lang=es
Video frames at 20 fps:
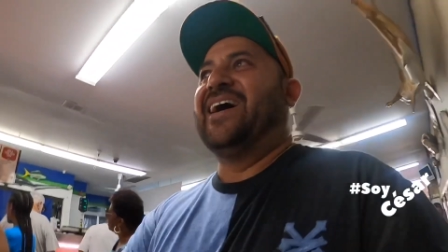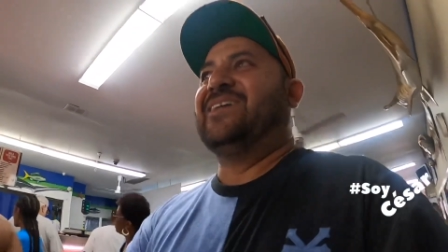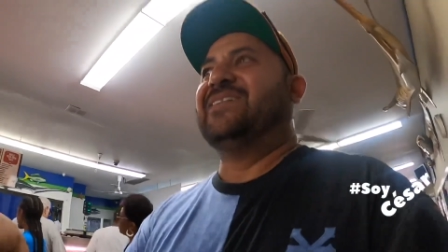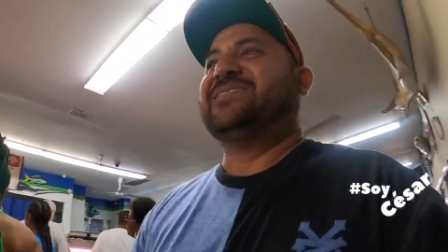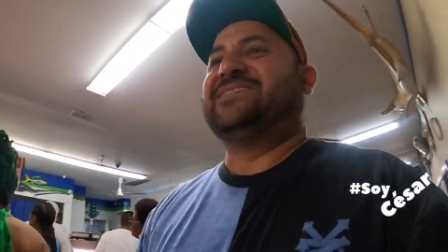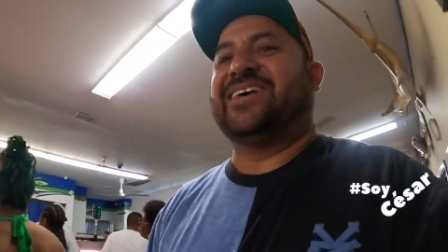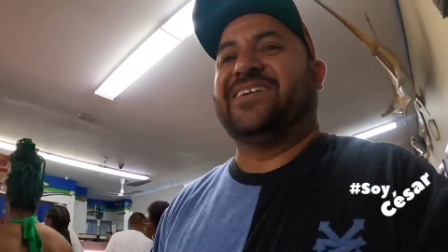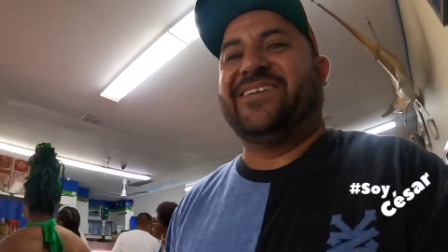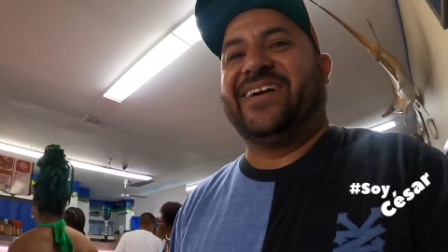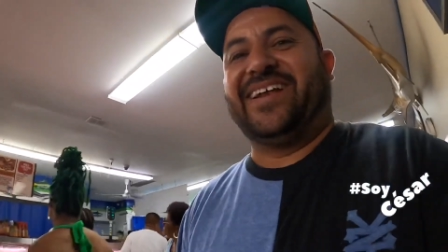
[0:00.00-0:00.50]

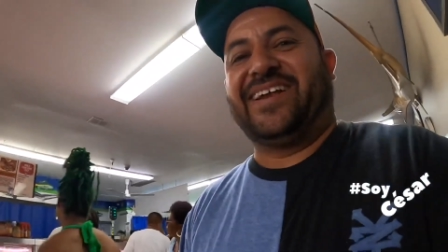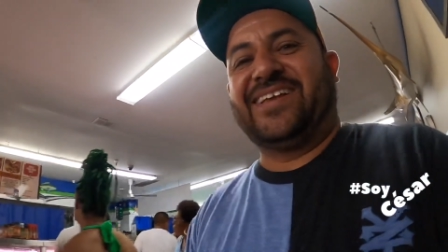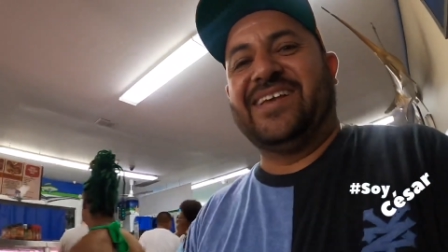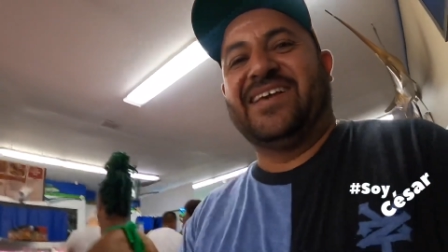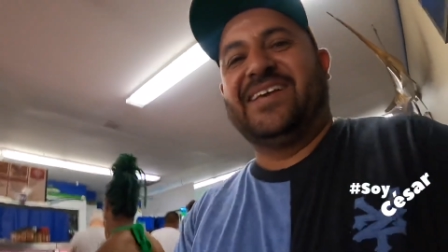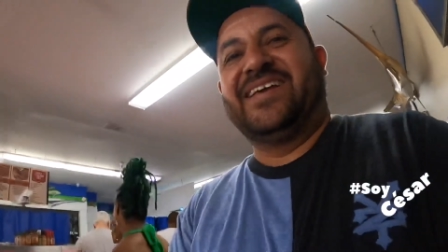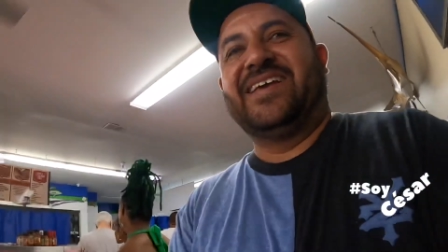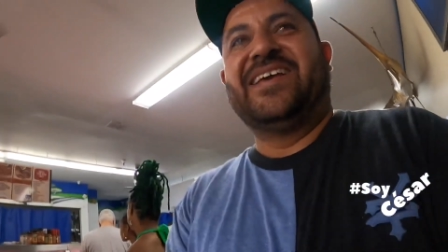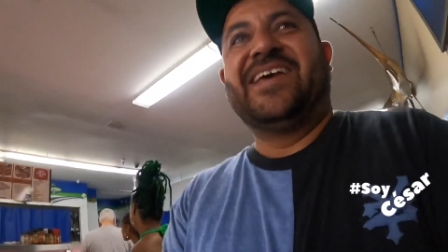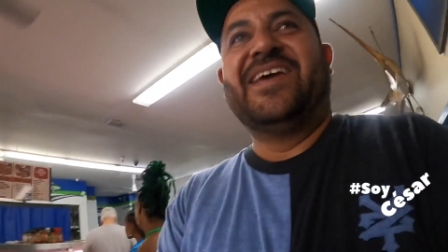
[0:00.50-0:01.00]
Vamos a ver
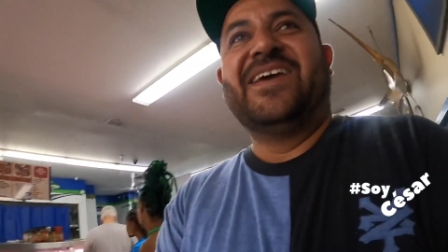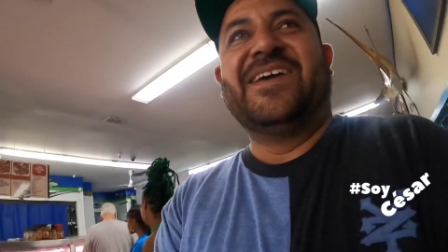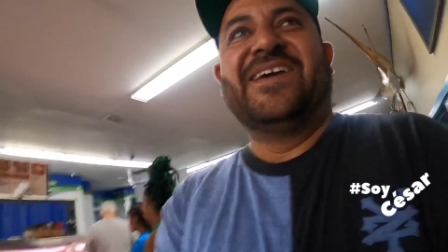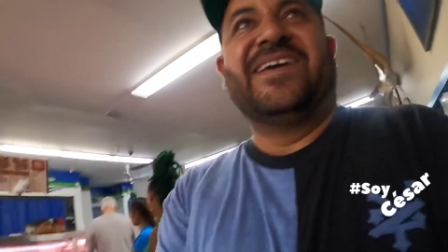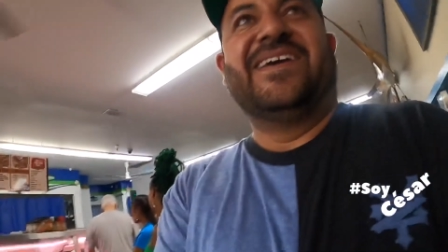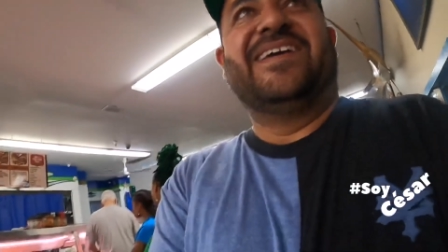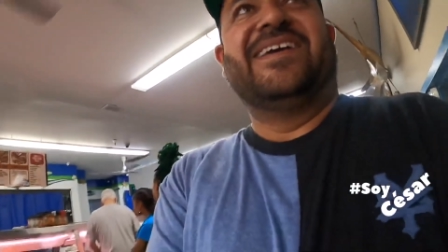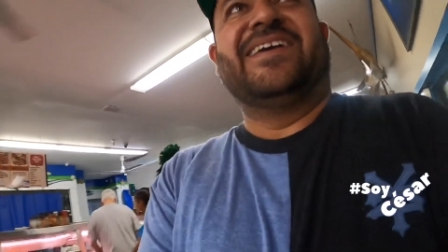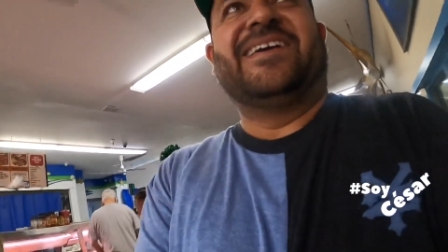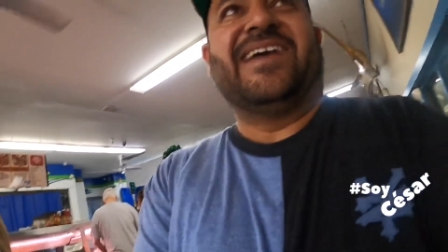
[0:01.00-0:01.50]

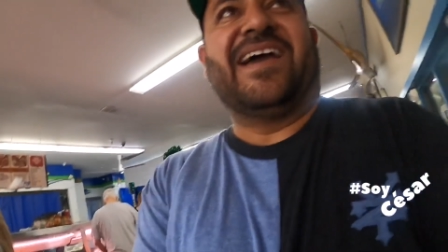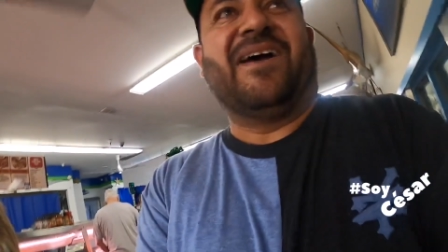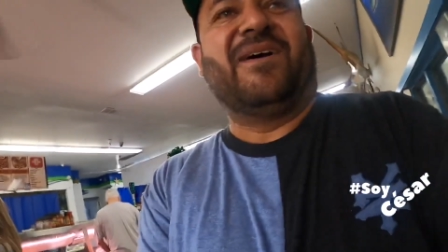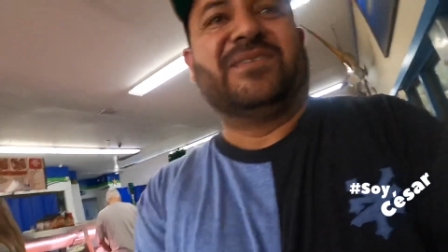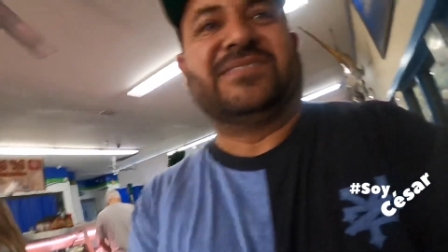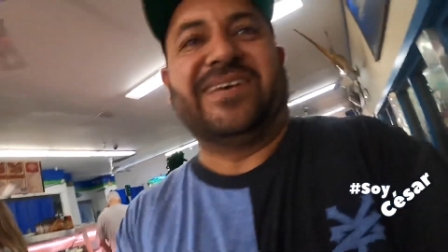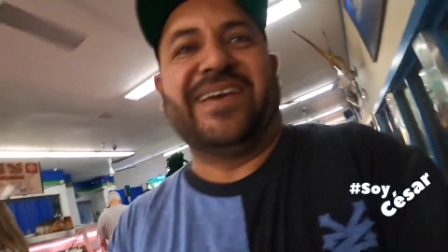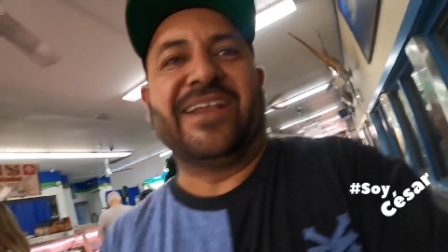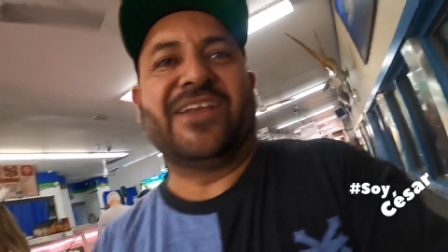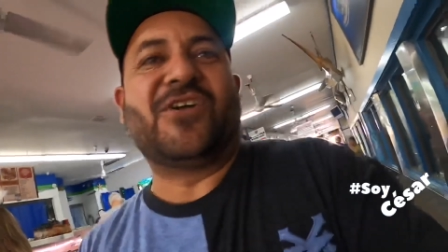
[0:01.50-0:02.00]

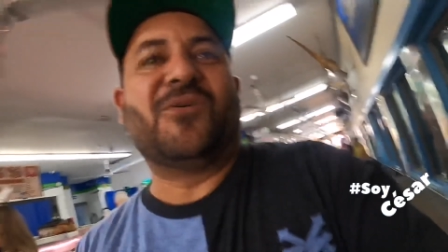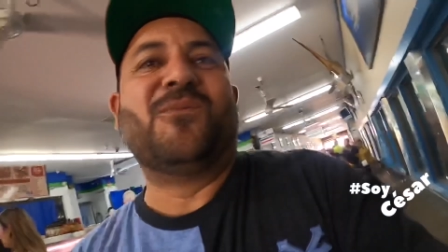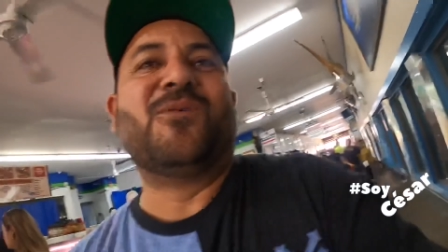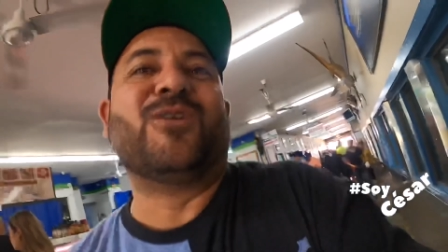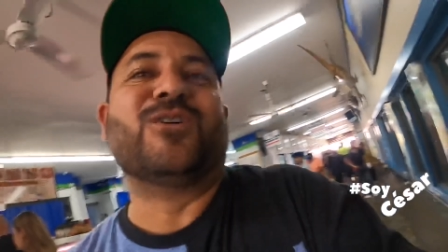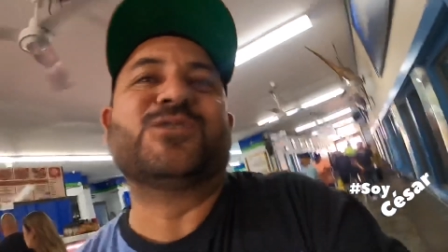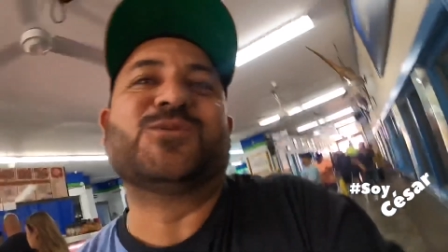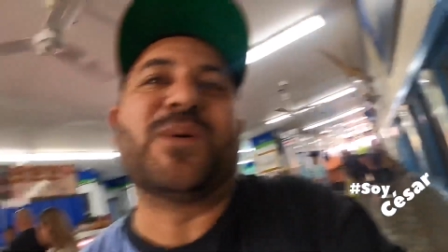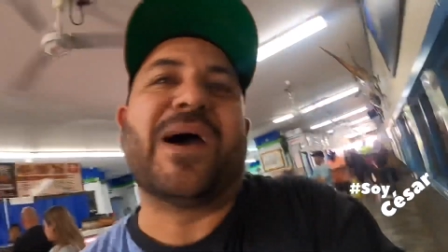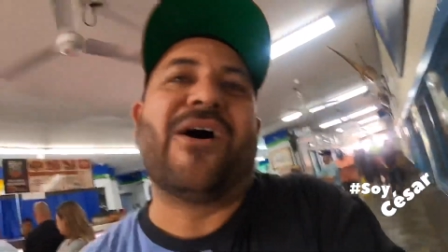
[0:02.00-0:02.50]
Vamos a ver
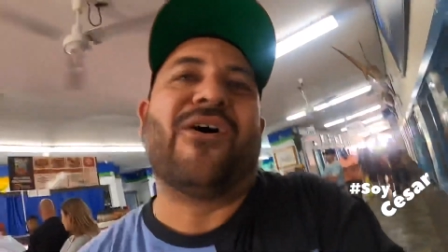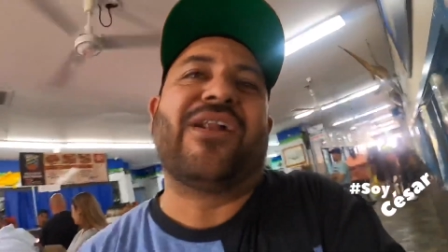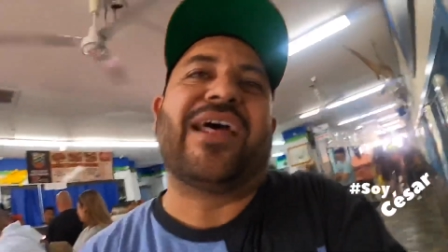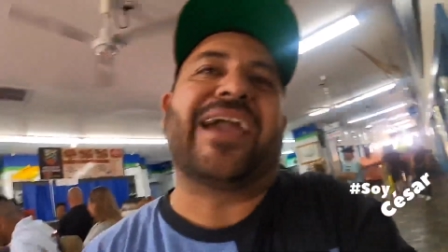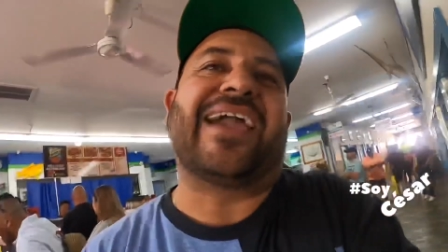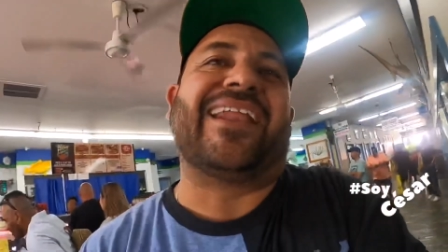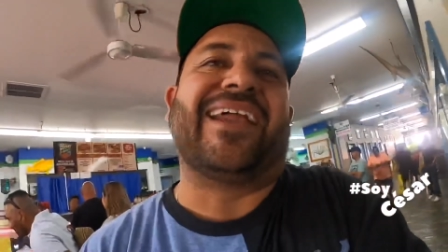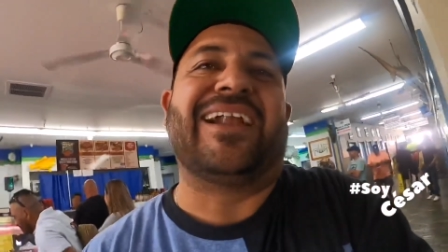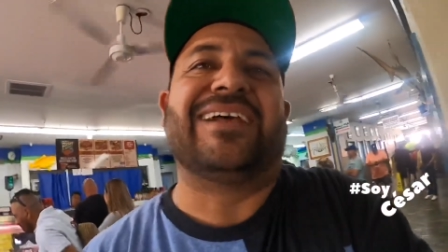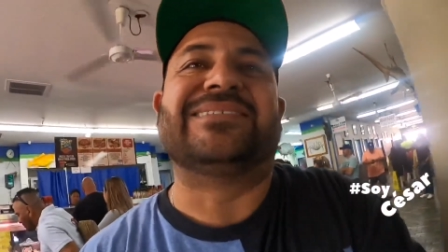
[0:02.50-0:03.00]
cómo nos va ahora que